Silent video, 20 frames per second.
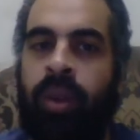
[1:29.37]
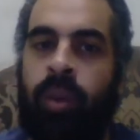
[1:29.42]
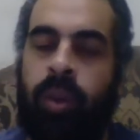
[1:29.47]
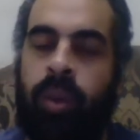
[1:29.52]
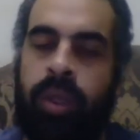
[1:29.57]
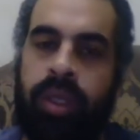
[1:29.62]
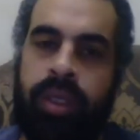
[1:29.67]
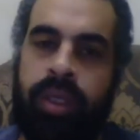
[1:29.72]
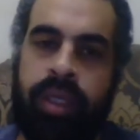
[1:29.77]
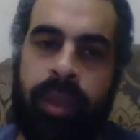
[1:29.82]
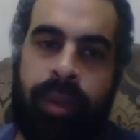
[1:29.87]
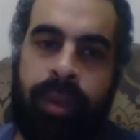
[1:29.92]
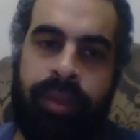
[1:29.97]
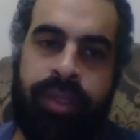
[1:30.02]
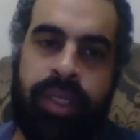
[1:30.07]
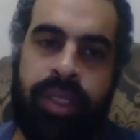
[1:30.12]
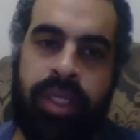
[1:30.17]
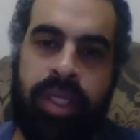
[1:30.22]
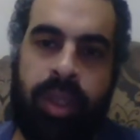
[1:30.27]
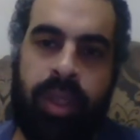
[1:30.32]
وطبعا
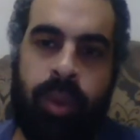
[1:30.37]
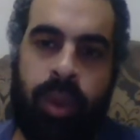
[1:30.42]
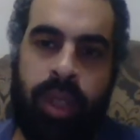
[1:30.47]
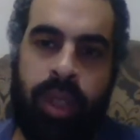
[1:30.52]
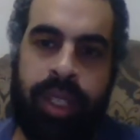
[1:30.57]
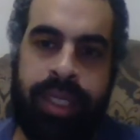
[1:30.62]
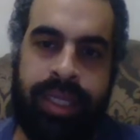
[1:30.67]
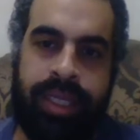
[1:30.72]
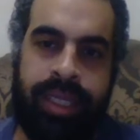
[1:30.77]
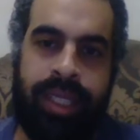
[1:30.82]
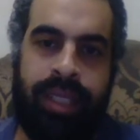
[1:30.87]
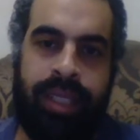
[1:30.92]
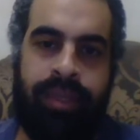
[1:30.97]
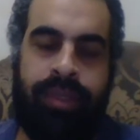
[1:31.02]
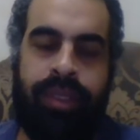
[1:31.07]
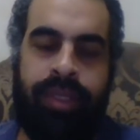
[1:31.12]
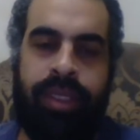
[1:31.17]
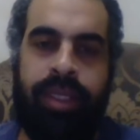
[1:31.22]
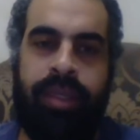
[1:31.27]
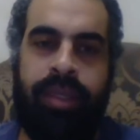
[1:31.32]
في تطورات كتيره
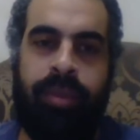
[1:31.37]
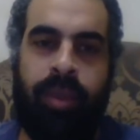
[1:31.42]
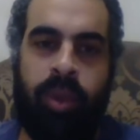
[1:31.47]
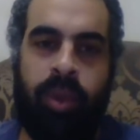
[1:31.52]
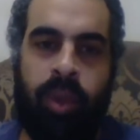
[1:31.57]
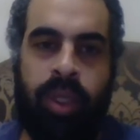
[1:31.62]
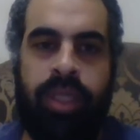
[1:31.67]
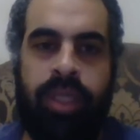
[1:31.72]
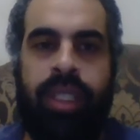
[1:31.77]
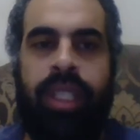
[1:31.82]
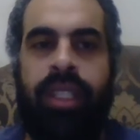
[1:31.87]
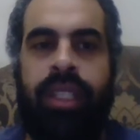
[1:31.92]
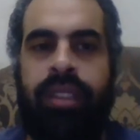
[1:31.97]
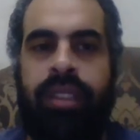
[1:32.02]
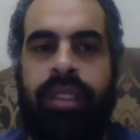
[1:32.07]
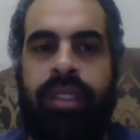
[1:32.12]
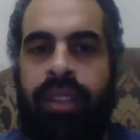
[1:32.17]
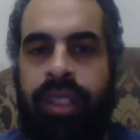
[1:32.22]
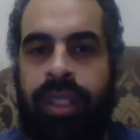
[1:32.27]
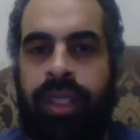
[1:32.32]
في الموضوع الذكاء
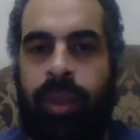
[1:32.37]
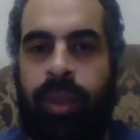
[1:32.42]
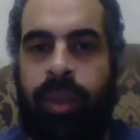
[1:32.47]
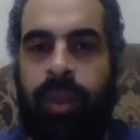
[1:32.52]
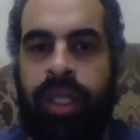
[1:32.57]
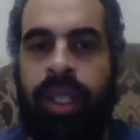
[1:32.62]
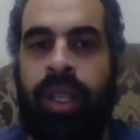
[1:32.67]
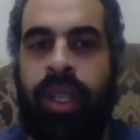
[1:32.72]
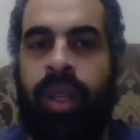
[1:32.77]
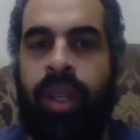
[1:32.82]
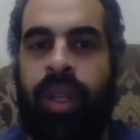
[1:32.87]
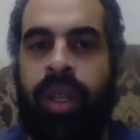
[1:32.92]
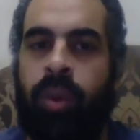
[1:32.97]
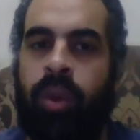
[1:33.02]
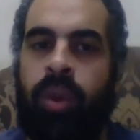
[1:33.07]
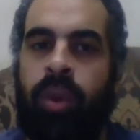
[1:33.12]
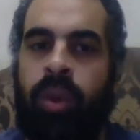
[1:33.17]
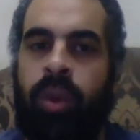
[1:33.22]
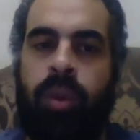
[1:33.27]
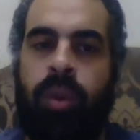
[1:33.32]
الصناعي دوت
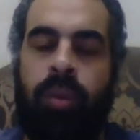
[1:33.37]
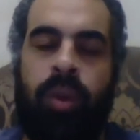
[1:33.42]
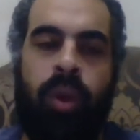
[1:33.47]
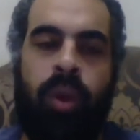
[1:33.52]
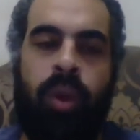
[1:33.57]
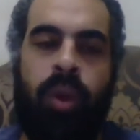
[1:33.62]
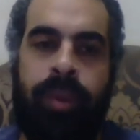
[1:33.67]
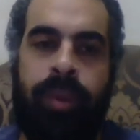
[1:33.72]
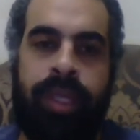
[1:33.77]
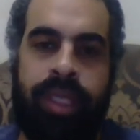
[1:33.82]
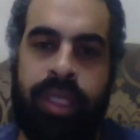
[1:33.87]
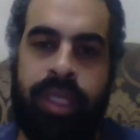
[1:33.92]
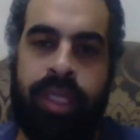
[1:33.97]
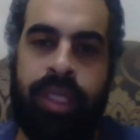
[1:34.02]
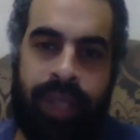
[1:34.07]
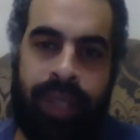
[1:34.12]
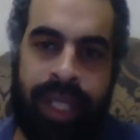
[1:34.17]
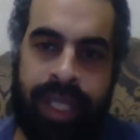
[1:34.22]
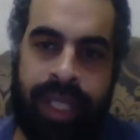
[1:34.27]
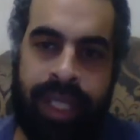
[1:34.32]
وكل يوم هو
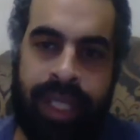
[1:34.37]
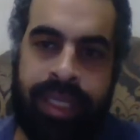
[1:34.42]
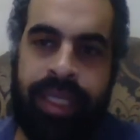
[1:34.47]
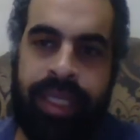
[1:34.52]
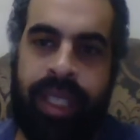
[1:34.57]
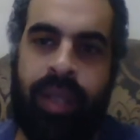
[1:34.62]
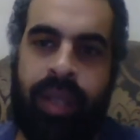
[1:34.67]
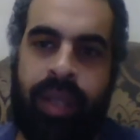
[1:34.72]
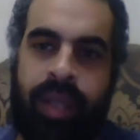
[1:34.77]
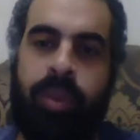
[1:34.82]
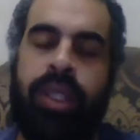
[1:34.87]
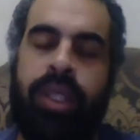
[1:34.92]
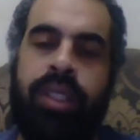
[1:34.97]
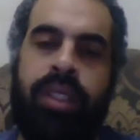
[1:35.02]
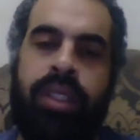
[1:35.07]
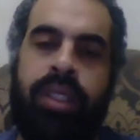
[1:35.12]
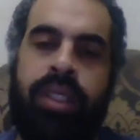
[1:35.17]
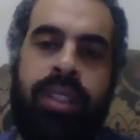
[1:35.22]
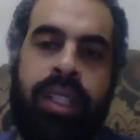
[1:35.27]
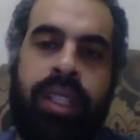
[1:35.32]
بيكتشف حاجه جديده
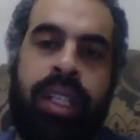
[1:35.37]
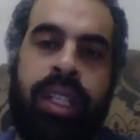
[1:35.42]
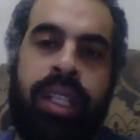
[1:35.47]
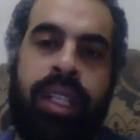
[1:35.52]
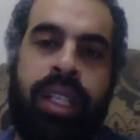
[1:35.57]
وبيقدر